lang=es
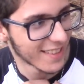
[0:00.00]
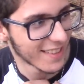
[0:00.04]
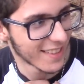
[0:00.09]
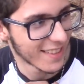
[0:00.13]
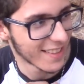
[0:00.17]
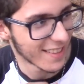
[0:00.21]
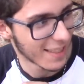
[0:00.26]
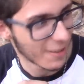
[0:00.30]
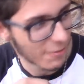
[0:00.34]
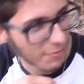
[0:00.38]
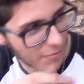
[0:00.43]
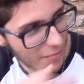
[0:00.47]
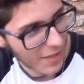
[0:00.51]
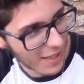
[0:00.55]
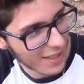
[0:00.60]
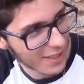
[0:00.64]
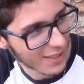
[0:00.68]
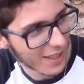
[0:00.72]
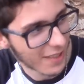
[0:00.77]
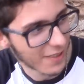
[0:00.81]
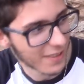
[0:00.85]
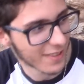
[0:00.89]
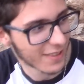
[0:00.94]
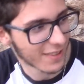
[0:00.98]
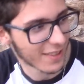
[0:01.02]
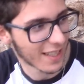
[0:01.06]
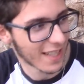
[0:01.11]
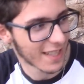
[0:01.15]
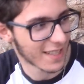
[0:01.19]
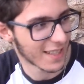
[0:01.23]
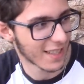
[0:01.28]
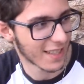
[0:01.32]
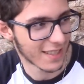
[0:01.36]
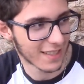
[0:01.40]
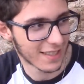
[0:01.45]
y se mete otra vez con
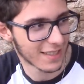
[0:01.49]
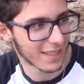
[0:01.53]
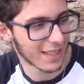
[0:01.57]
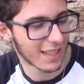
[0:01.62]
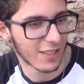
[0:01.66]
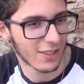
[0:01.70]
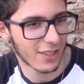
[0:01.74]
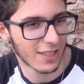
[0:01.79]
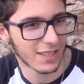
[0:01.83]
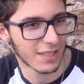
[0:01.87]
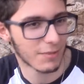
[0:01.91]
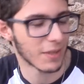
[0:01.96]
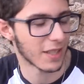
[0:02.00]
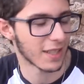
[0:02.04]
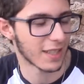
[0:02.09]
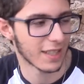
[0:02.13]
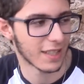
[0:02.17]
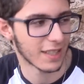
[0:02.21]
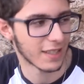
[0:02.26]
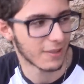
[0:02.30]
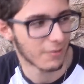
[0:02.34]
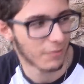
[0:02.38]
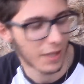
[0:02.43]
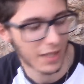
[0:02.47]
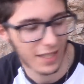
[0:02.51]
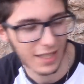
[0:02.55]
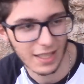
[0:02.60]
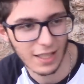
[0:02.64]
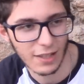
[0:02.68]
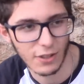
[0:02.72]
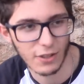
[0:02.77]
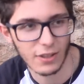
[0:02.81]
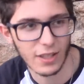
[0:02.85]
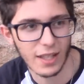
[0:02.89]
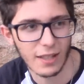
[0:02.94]
las tías, creo que es de Martini,
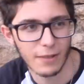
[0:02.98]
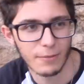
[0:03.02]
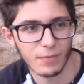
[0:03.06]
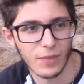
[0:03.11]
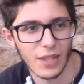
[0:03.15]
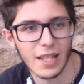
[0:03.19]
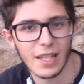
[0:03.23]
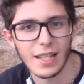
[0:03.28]
Martini Royal.